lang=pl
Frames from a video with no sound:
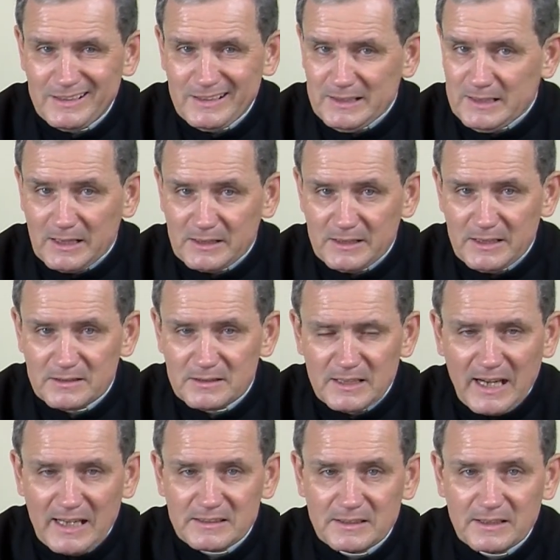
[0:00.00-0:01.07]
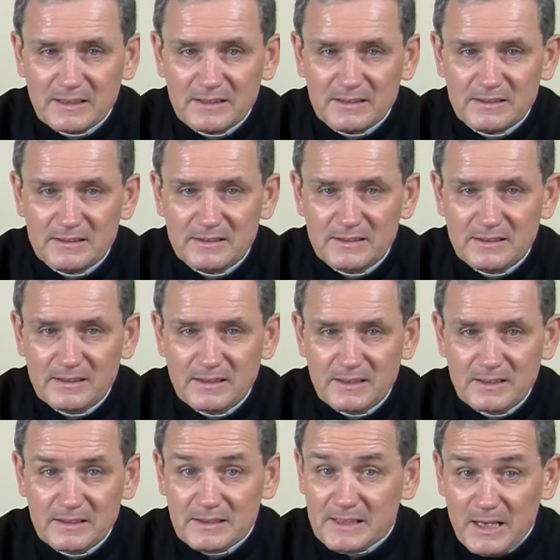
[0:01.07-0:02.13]
jak nie tata,
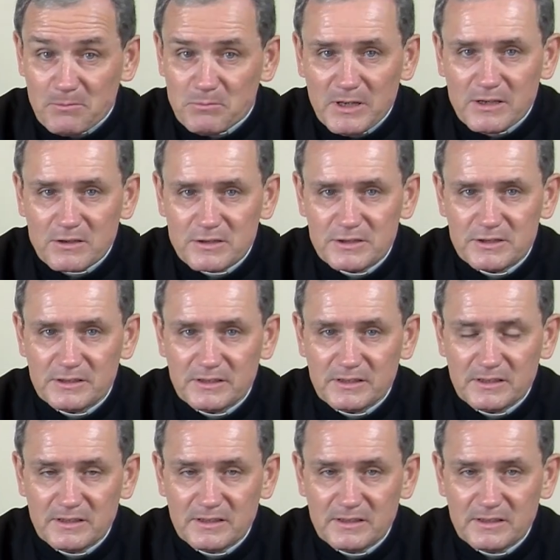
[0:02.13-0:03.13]
najbliżsi?